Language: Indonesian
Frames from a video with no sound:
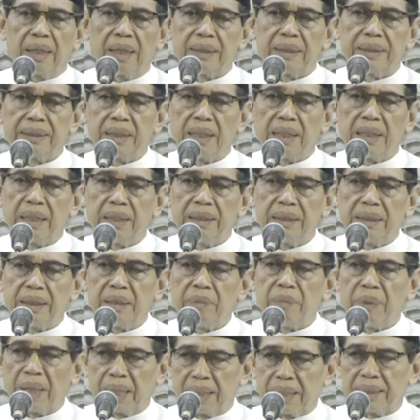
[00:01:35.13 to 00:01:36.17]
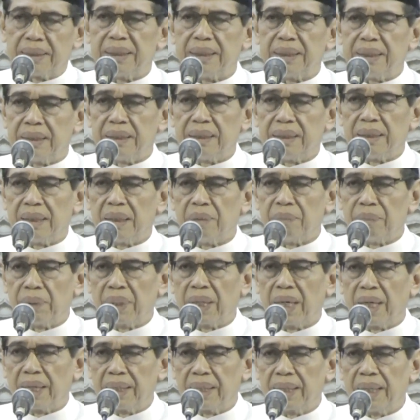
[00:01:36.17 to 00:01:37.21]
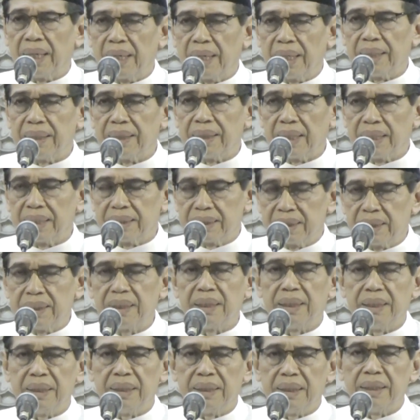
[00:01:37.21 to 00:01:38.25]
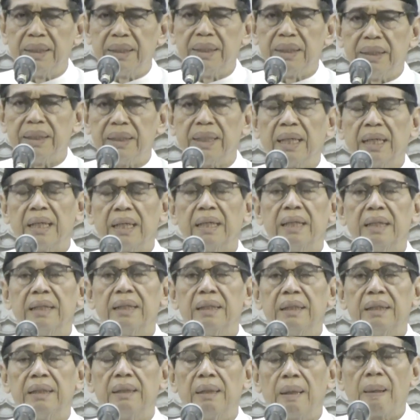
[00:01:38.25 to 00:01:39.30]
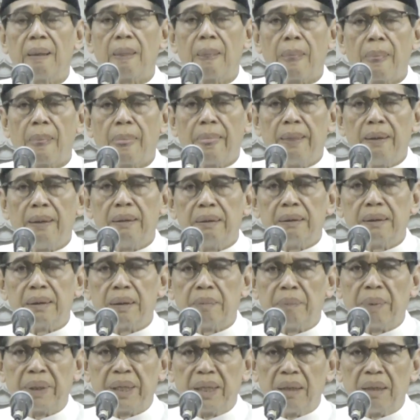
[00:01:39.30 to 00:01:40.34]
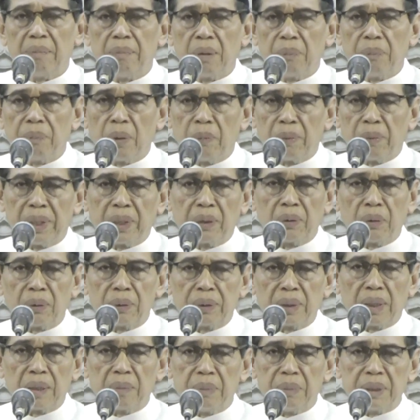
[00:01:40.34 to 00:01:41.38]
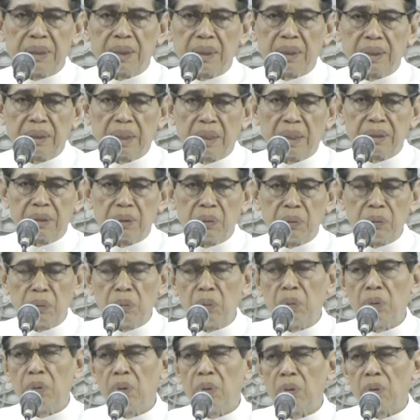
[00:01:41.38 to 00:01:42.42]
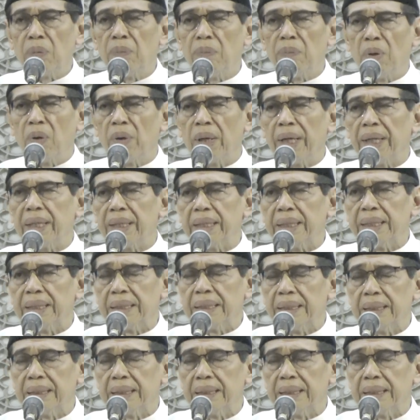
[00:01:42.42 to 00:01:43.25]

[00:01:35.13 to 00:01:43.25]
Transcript: rasa terima kasih penghargaan yang setinggi-tingginya kepada Bapak Wali Kota beserta seluruh rombongan